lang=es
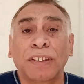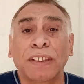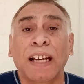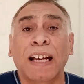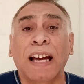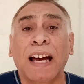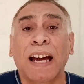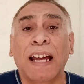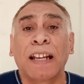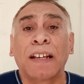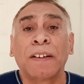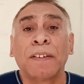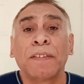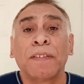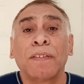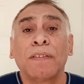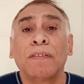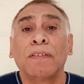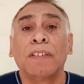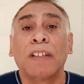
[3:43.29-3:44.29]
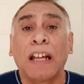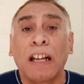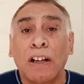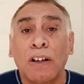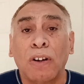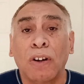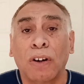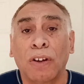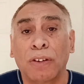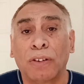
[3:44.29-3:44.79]
sacar
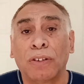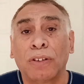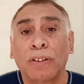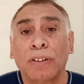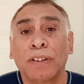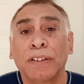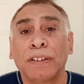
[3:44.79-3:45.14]
del lodo,